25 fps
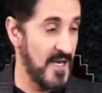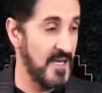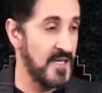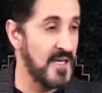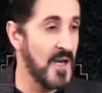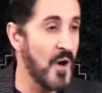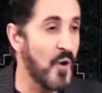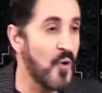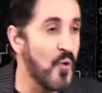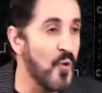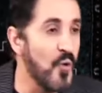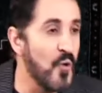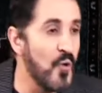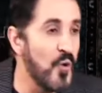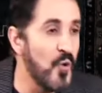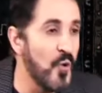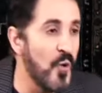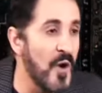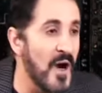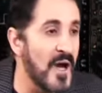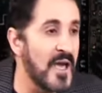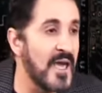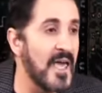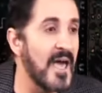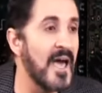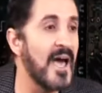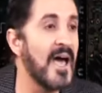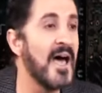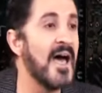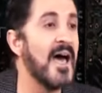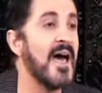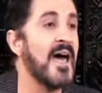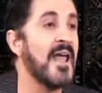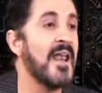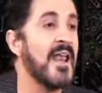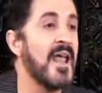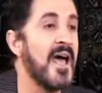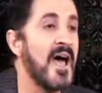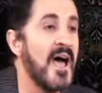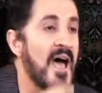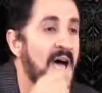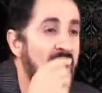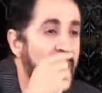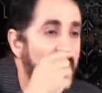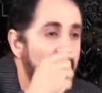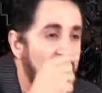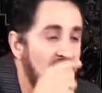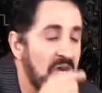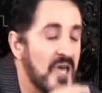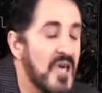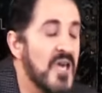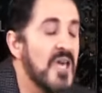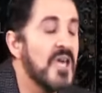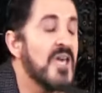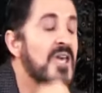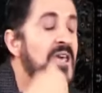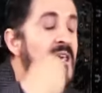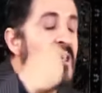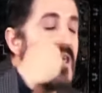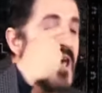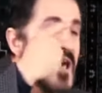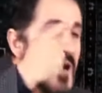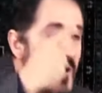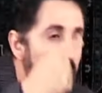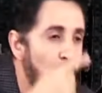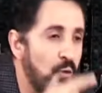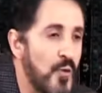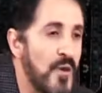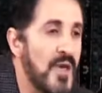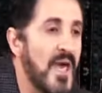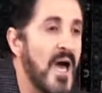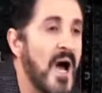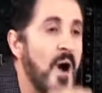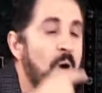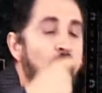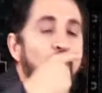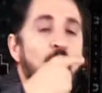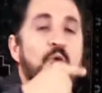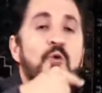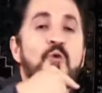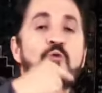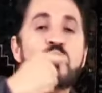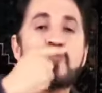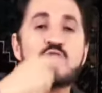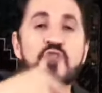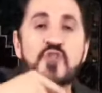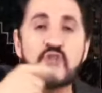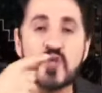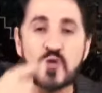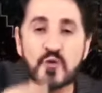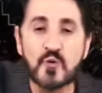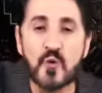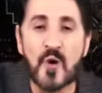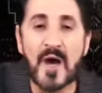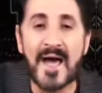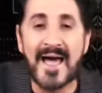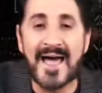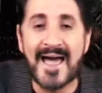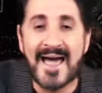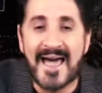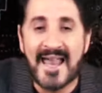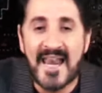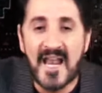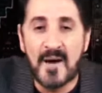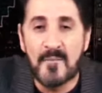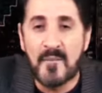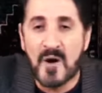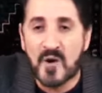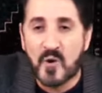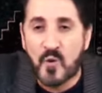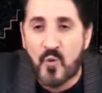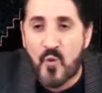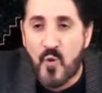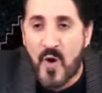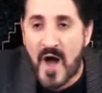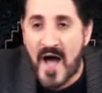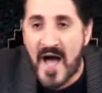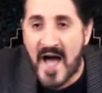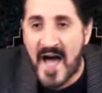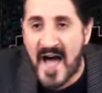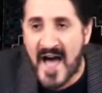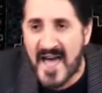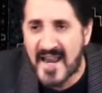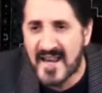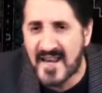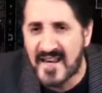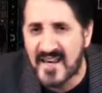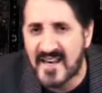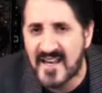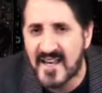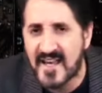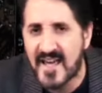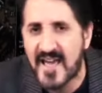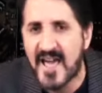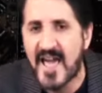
يقول وكان يروي أو ينشد آل مروان